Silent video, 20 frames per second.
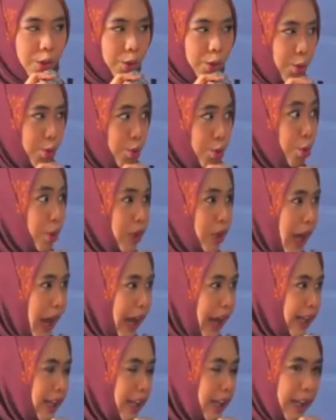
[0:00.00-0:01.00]
di seluruh
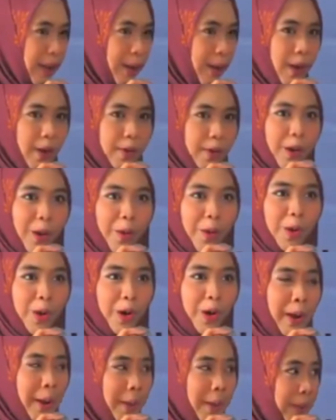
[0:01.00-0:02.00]
dunia ini. Ya
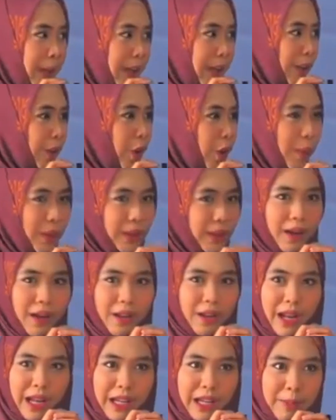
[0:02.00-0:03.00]
Allah, ternyata rumah
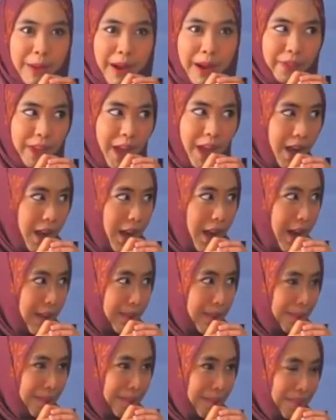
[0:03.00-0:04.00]
tangganya lagi berantakan.
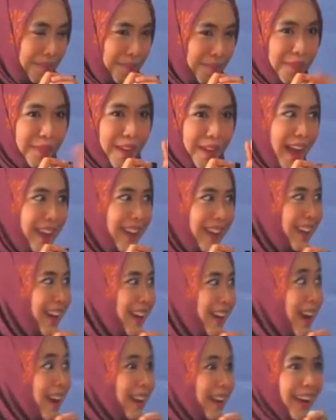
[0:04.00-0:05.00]

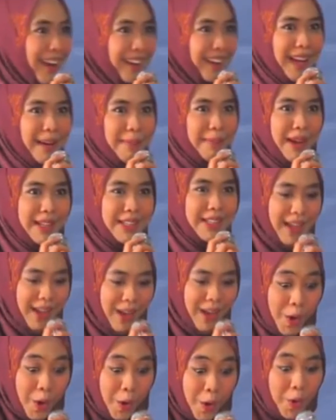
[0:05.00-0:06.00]
Akhirnya ada laki-laki yang baca,
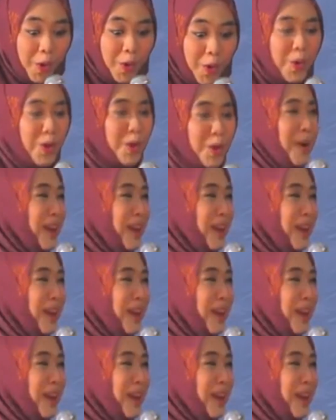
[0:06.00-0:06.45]
oh